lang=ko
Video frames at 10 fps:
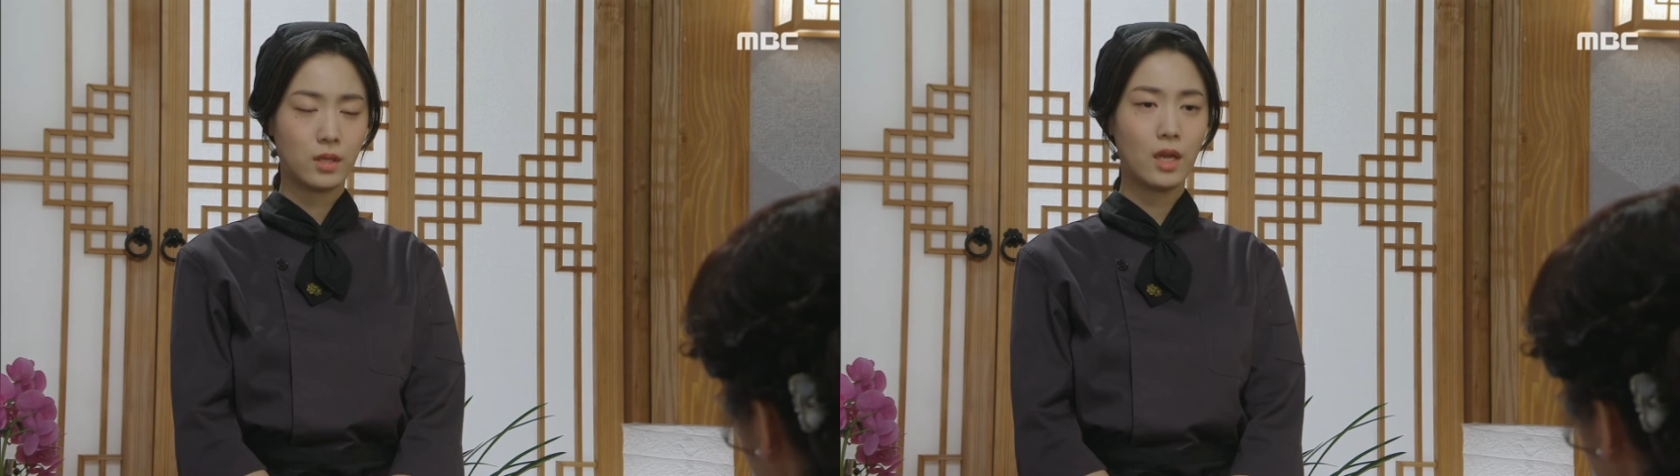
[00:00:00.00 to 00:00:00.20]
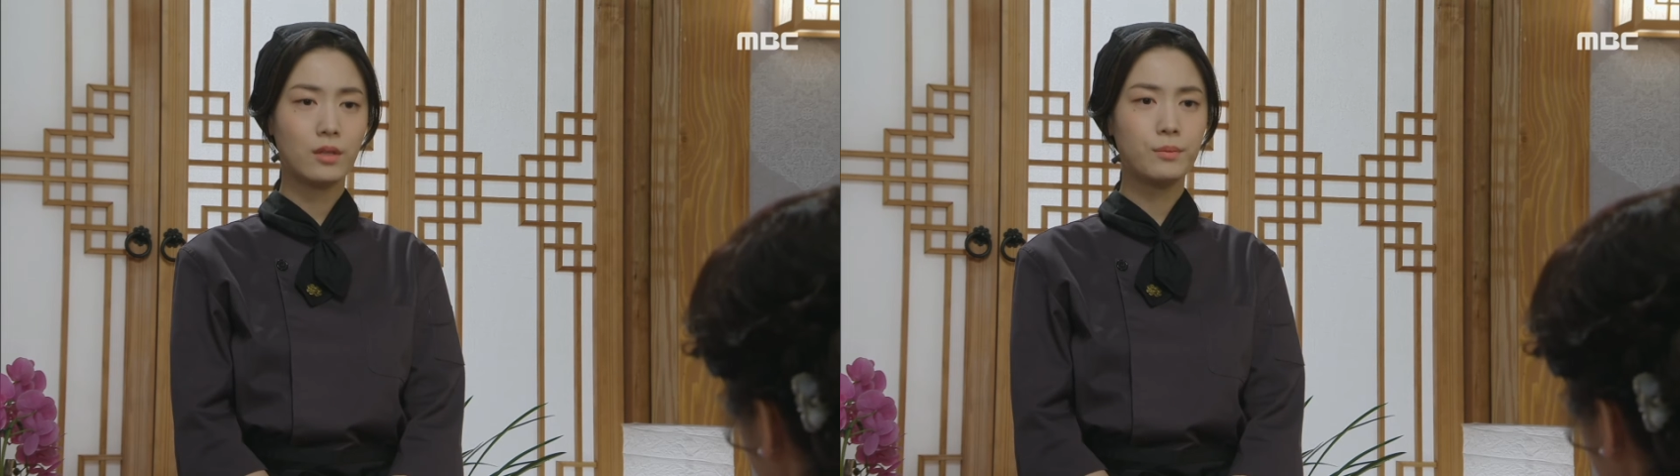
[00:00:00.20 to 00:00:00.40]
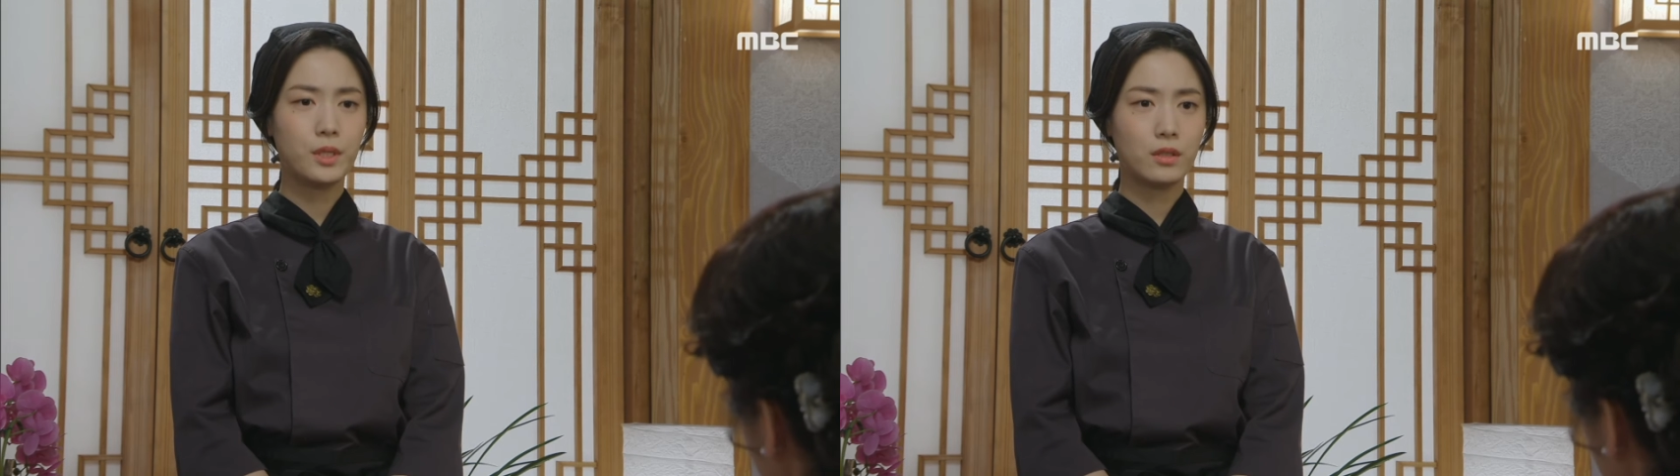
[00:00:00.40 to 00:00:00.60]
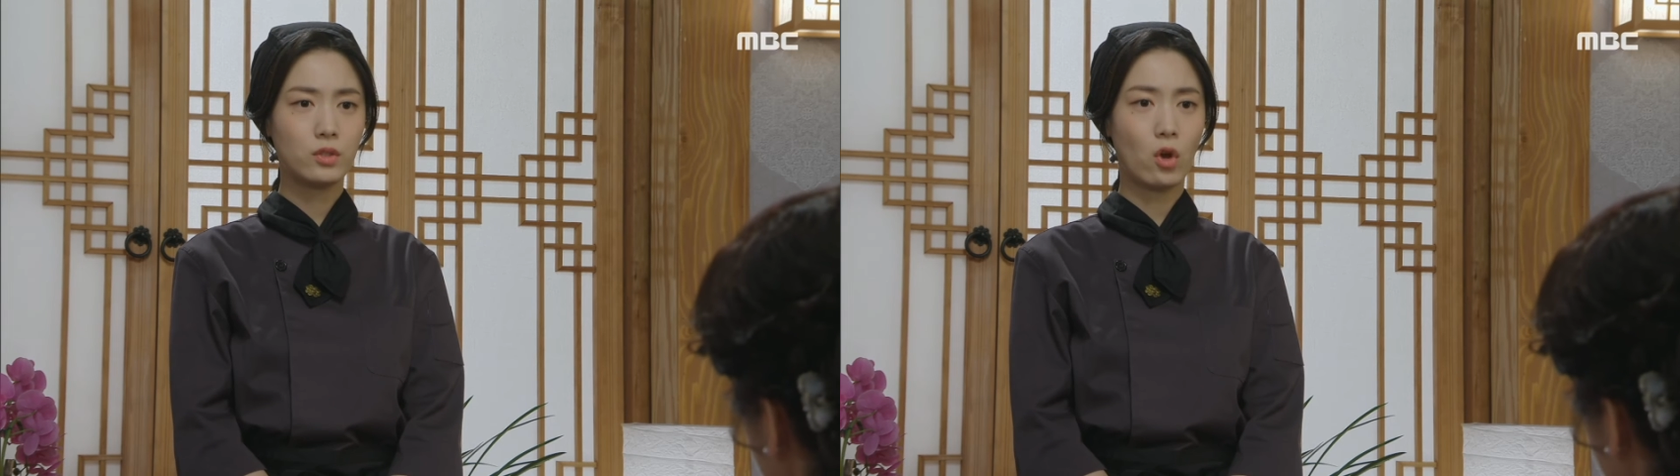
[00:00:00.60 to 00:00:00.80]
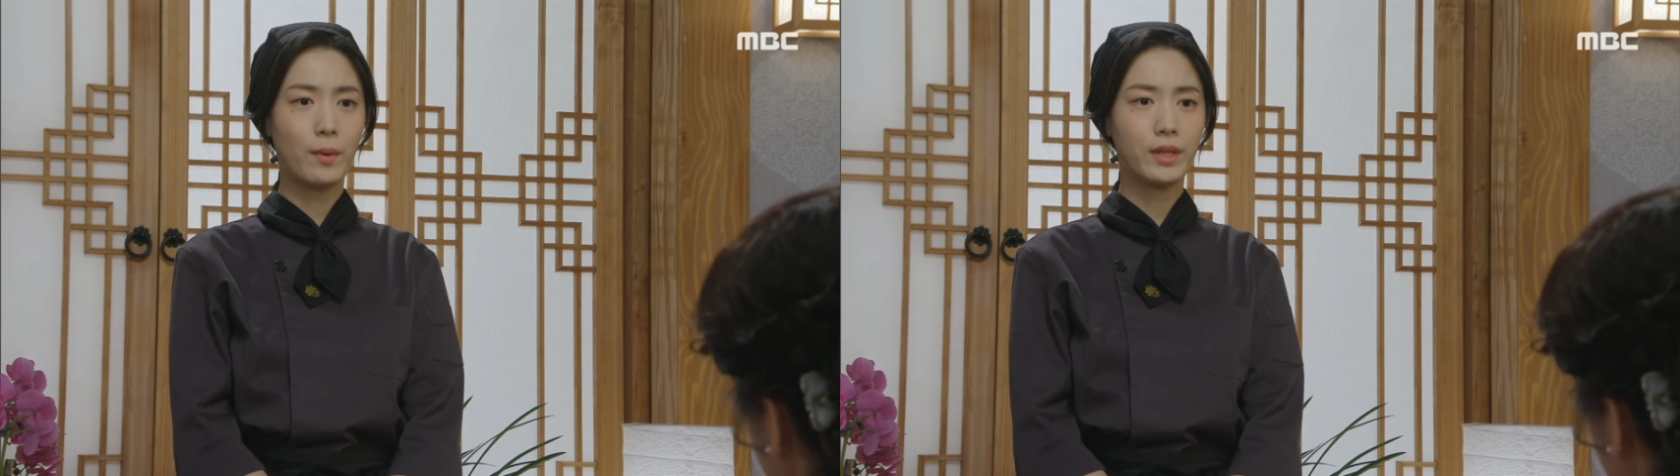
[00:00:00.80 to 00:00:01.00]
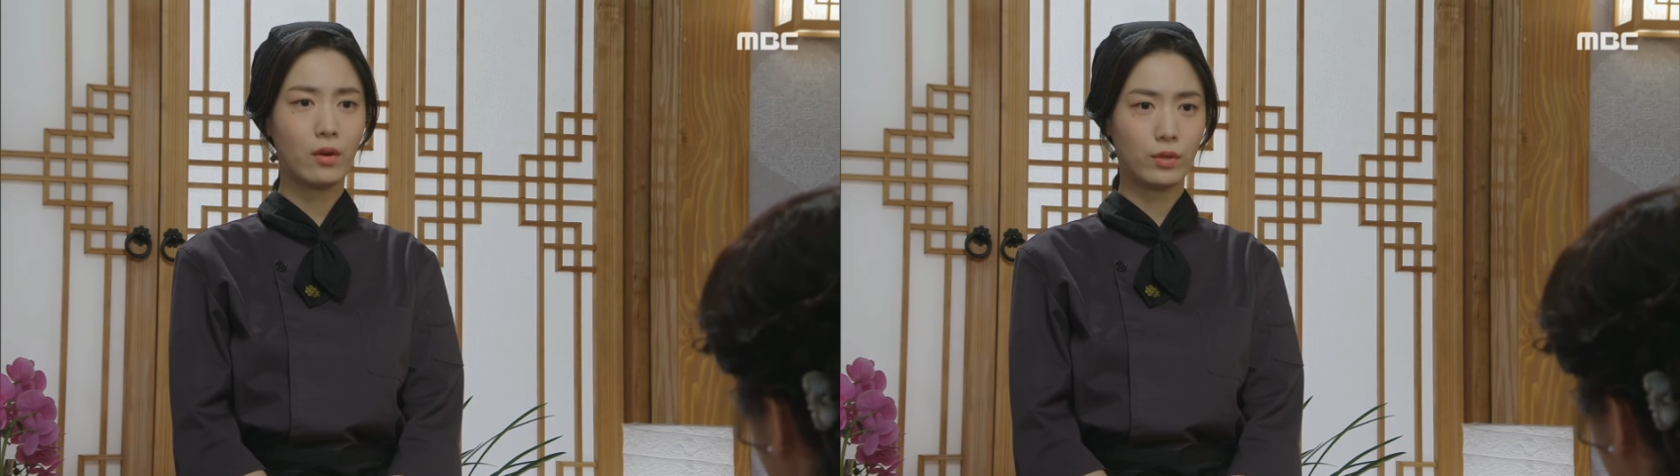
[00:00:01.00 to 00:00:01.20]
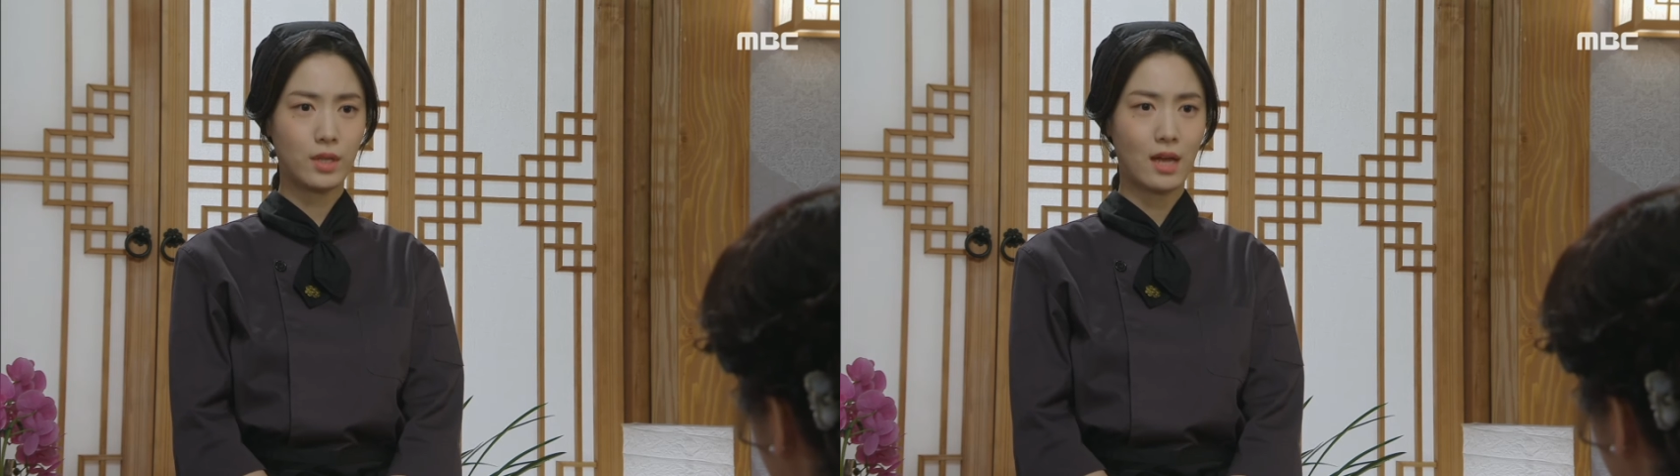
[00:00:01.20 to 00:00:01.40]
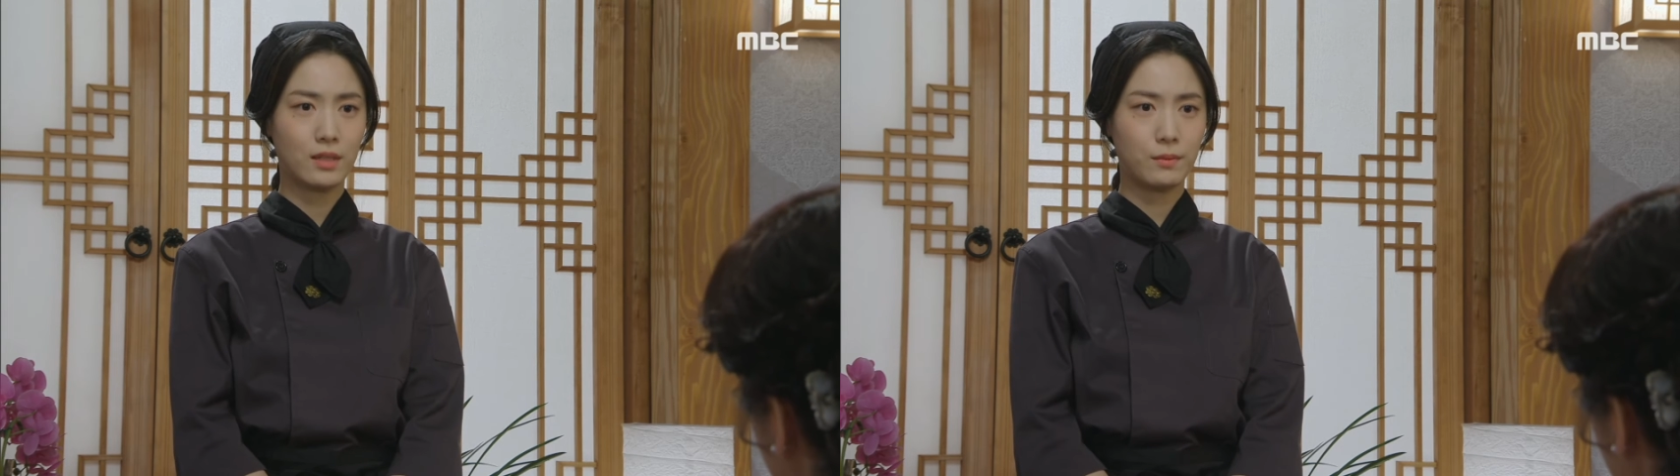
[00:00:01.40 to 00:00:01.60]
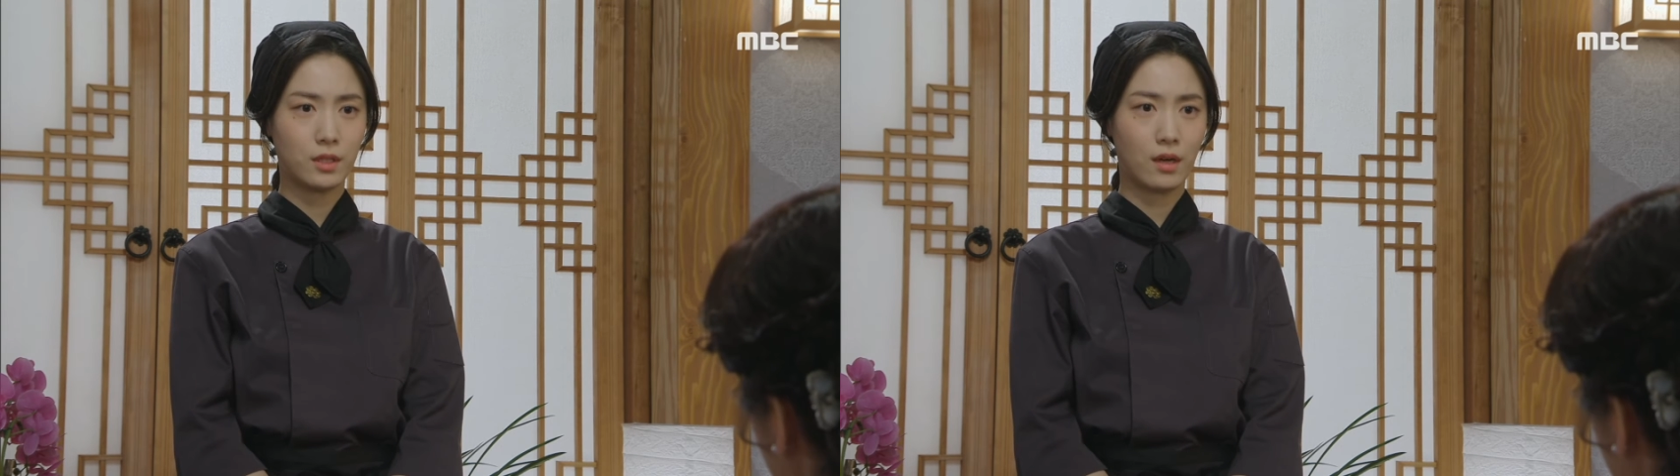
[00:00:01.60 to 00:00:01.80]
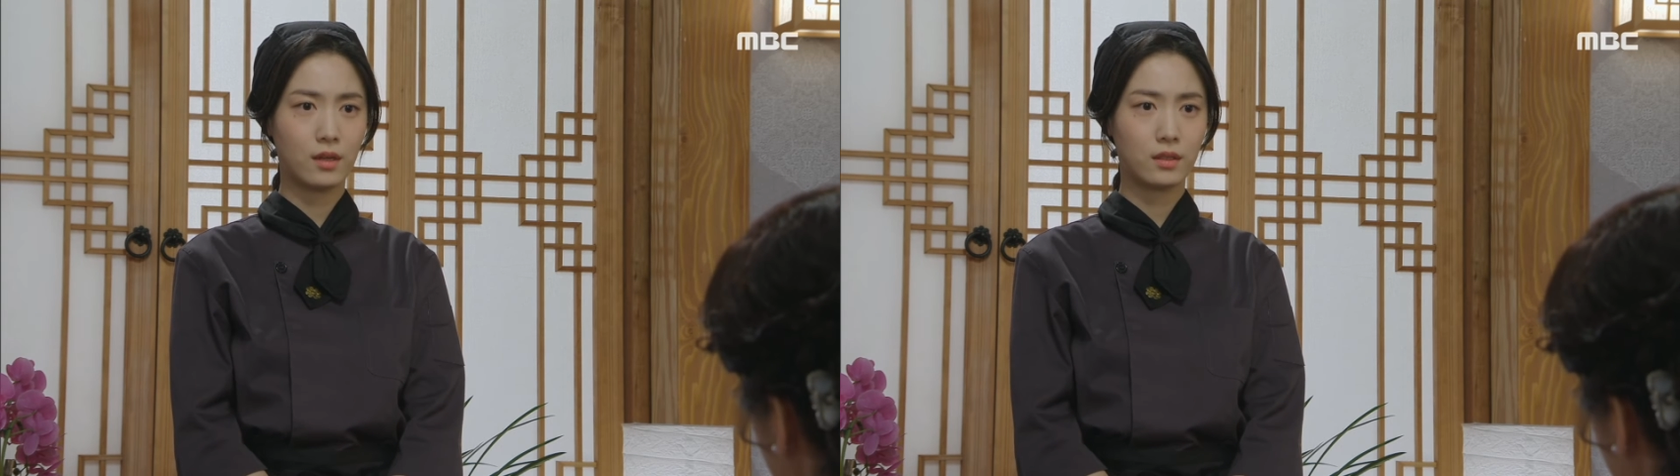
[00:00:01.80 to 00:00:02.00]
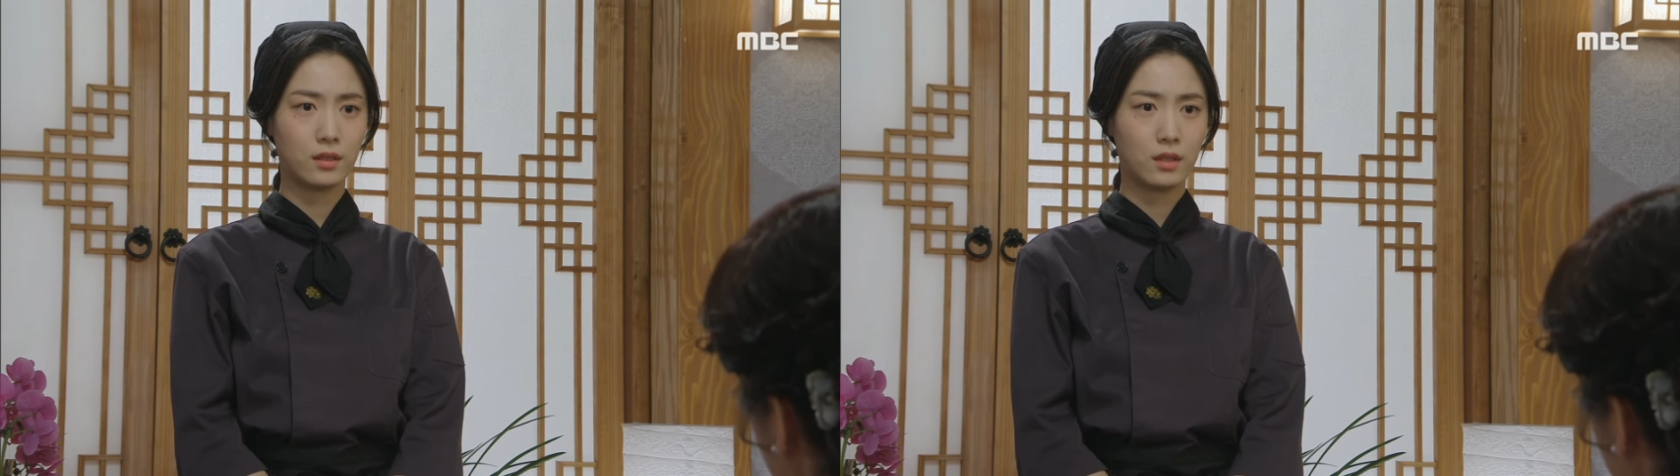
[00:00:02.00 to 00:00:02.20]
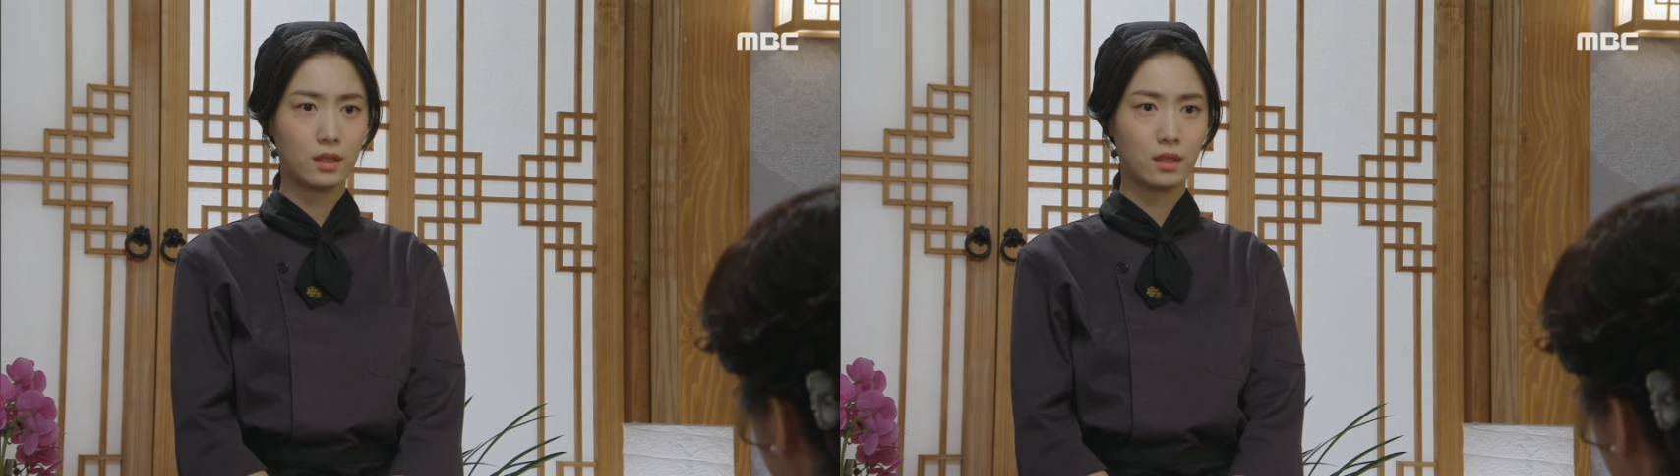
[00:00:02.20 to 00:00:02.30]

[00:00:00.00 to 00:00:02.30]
제 음식은 저만의 것이 아닙니다.